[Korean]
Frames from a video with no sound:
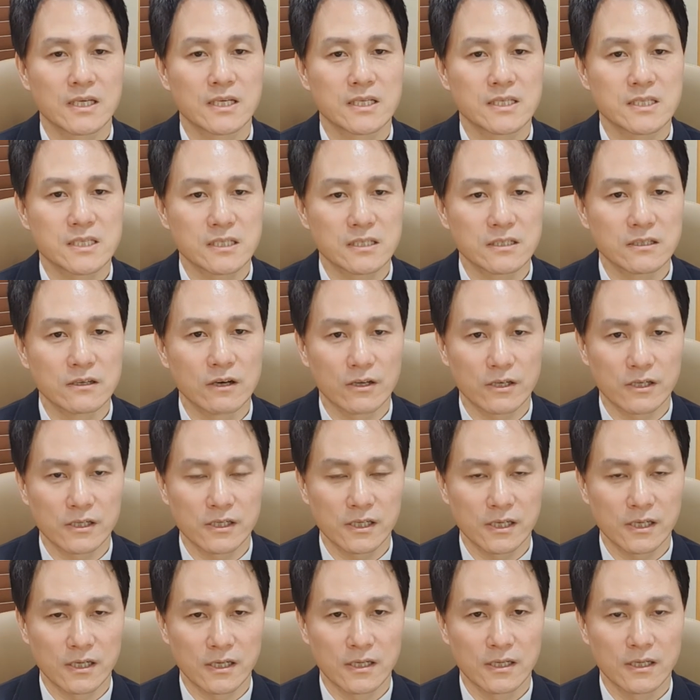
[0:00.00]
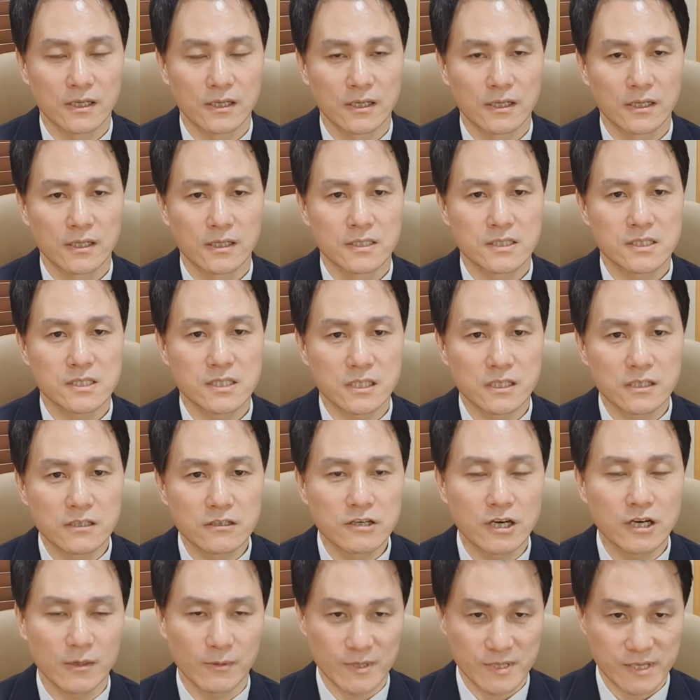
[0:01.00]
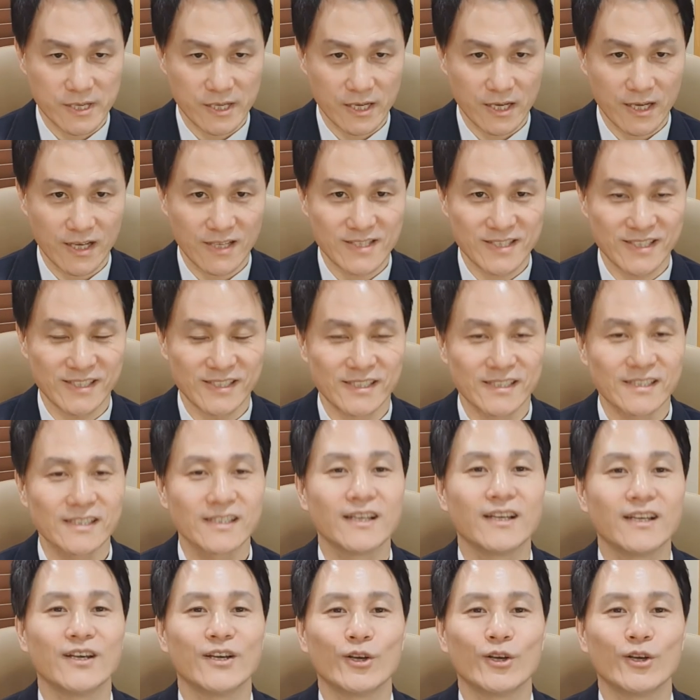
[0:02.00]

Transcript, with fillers: 증거를 증거하며 살아가시는